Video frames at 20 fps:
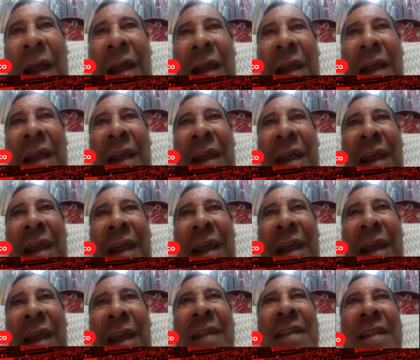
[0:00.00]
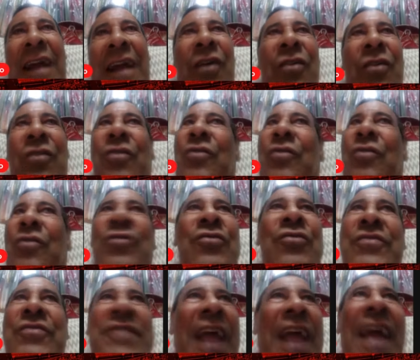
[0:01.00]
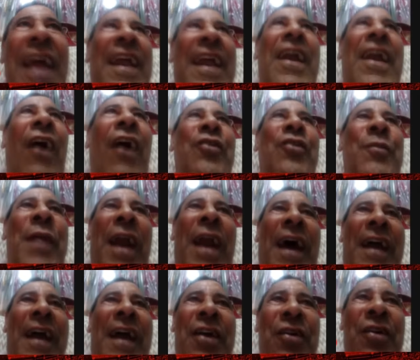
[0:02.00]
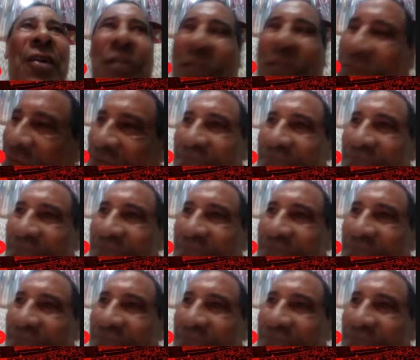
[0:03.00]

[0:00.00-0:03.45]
E então tem Grenal no Beira Rio,